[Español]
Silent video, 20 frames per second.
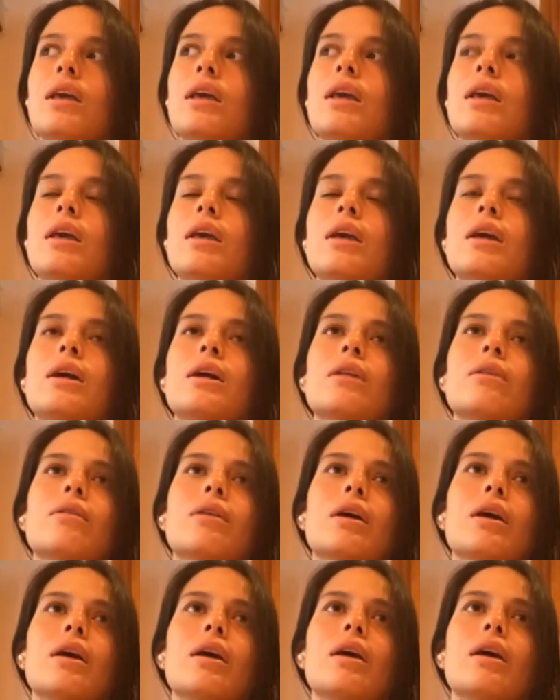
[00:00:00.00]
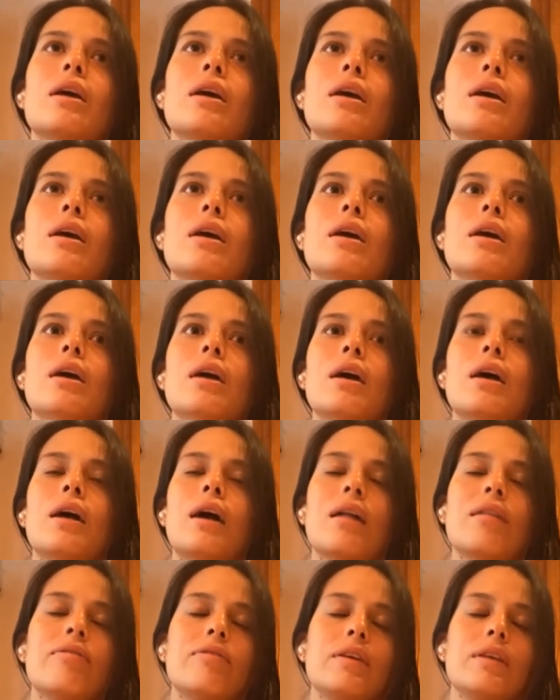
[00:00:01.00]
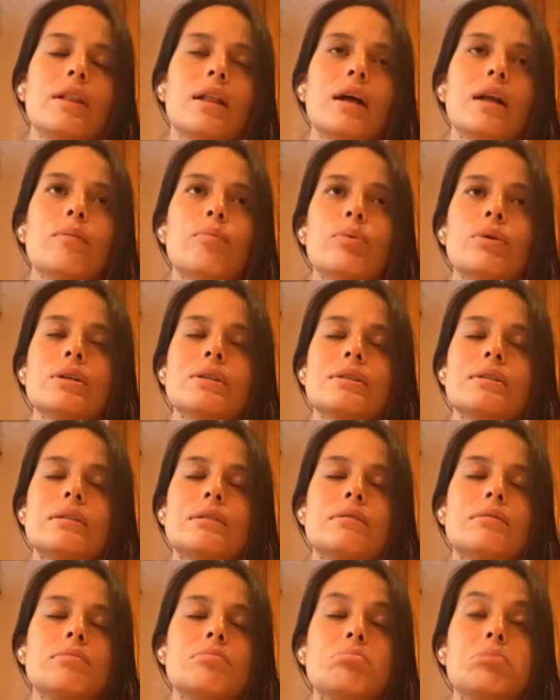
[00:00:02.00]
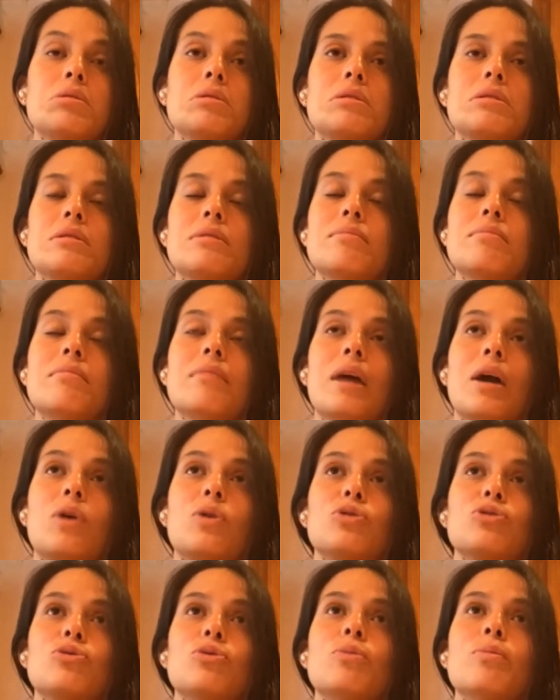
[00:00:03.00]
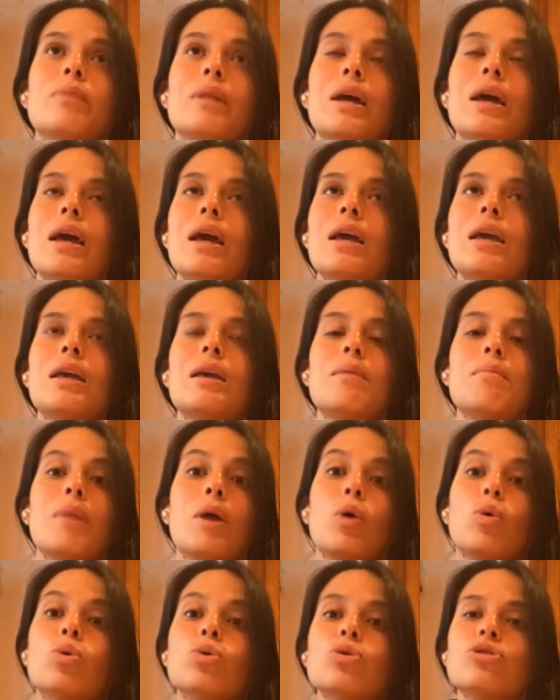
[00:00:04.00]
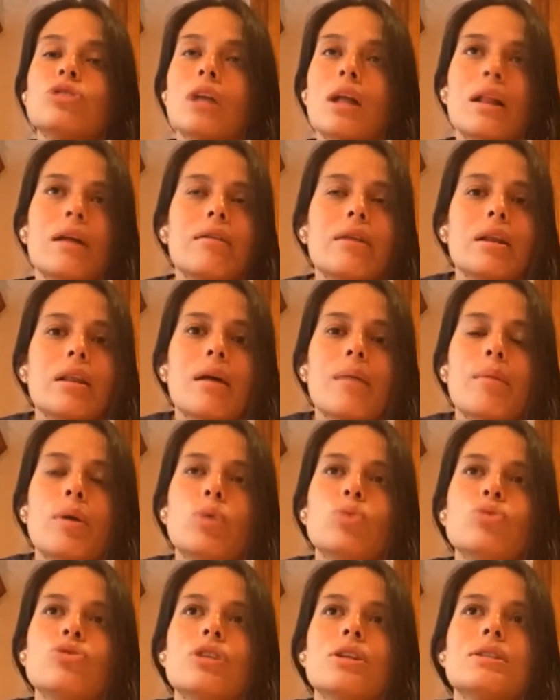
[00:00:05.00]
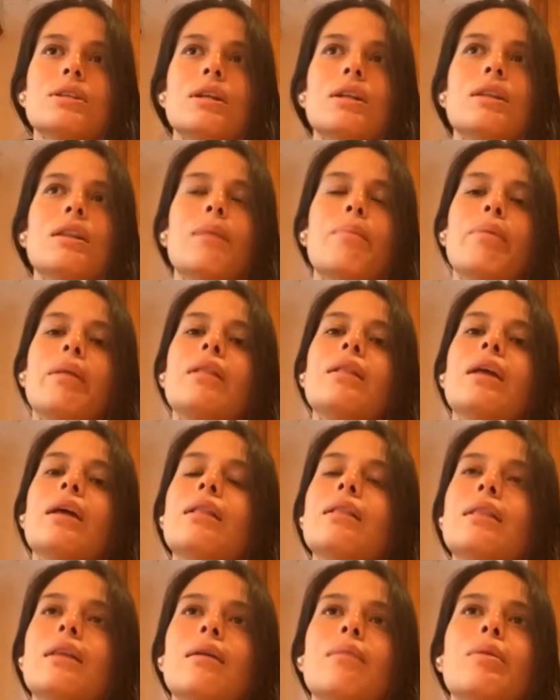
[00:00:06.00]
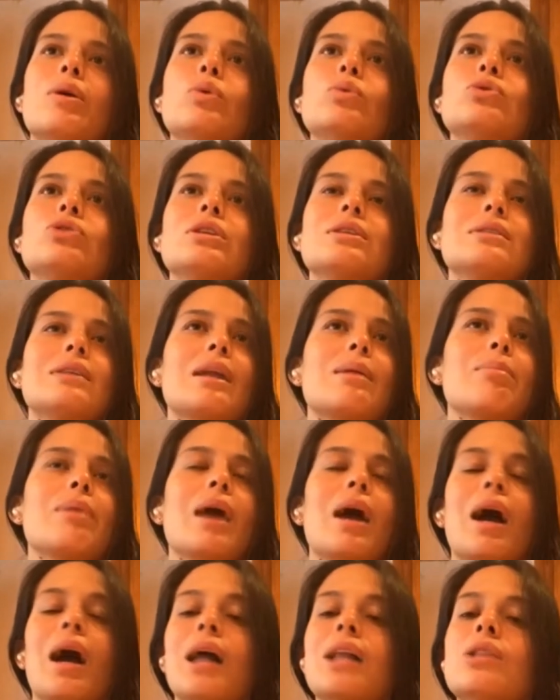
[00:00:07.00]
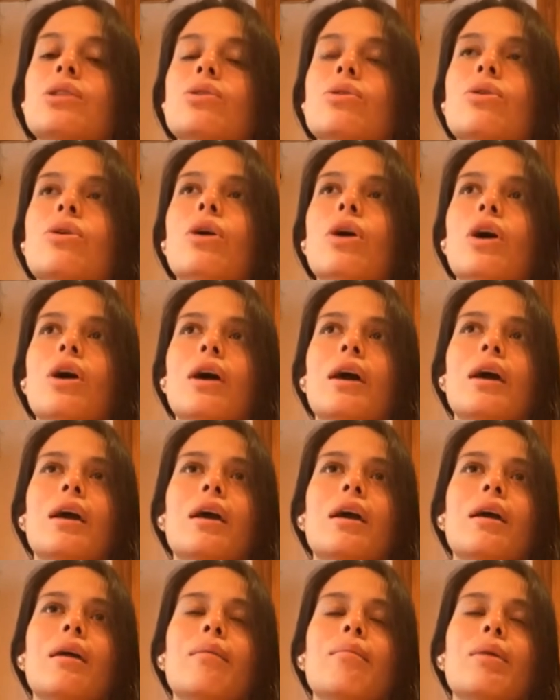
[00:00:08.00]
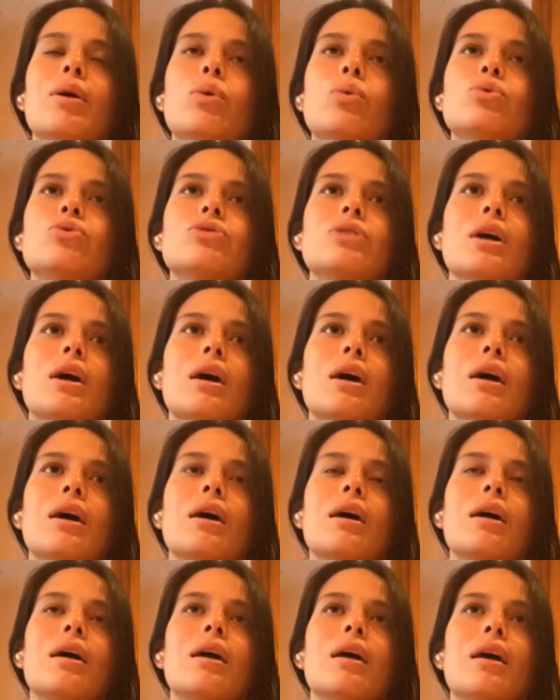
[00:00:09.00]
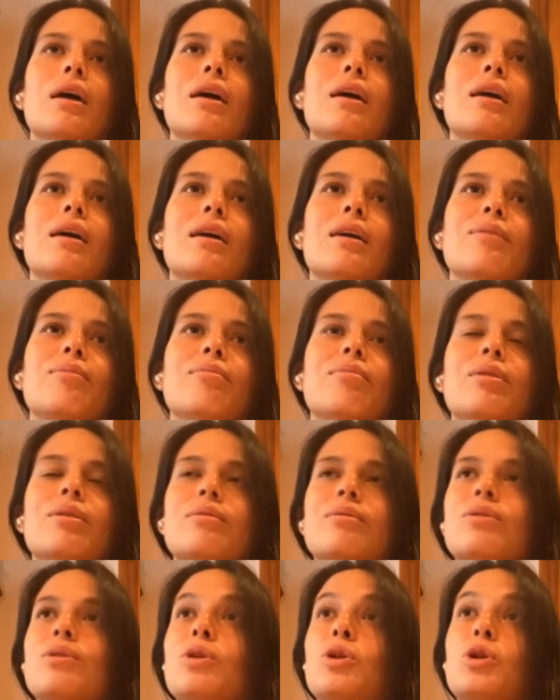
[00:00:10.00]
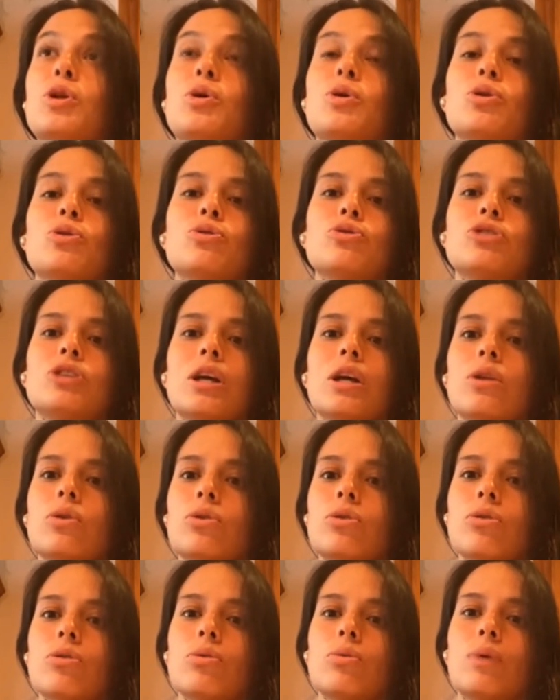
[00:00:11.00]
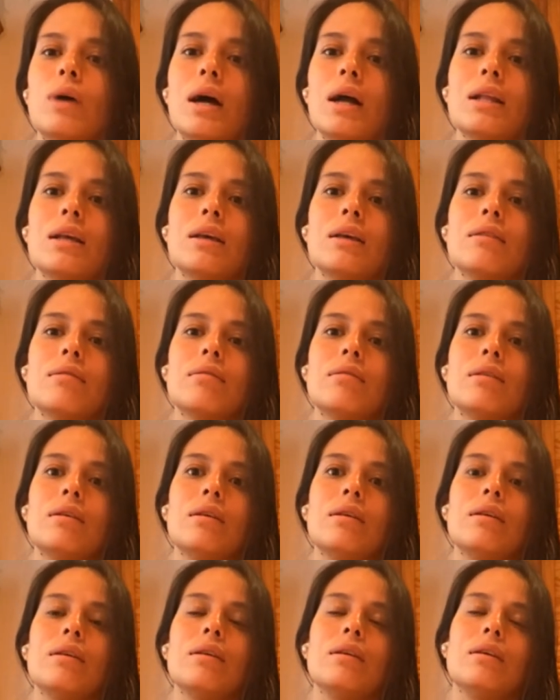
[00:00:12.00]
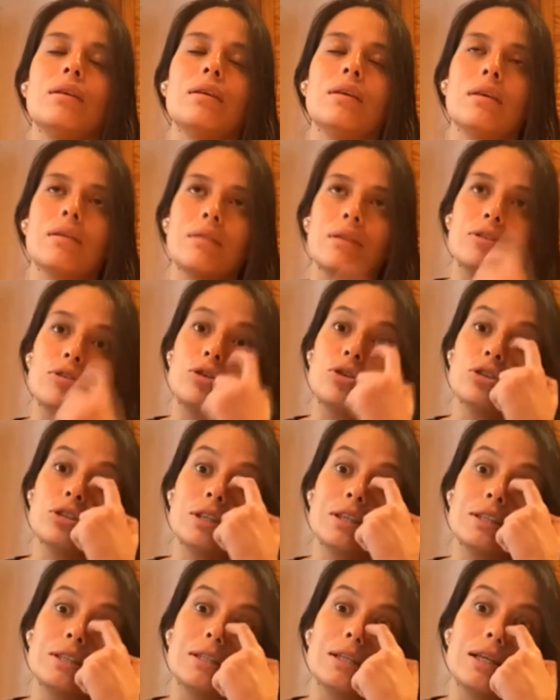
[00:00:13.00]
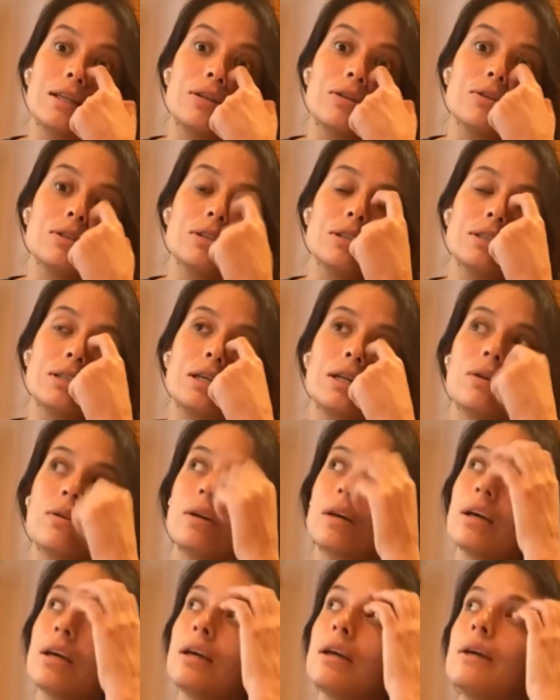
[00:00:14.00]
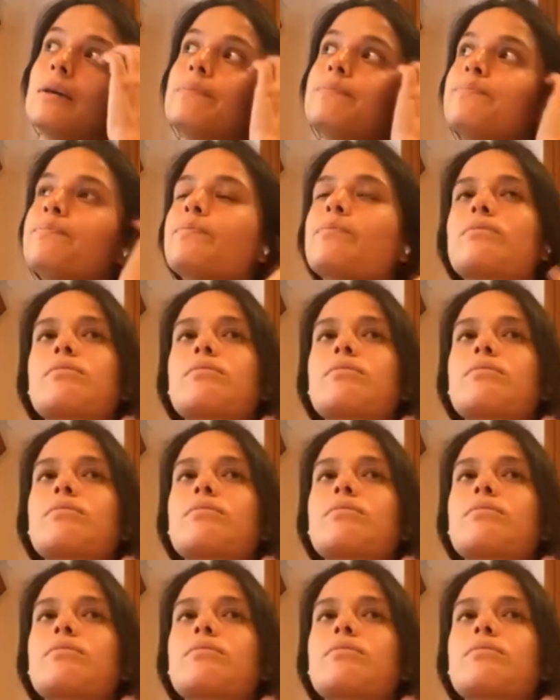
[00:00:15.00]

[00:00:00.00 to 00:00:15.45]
y creo que al final pues, pues me acostumbré y me gusta, la verdad, me gusta ser independiente, me gusta estar viajando, eh, me gusta eh, eh, conocer otros lugares y, esas cosas. Entonces creo que,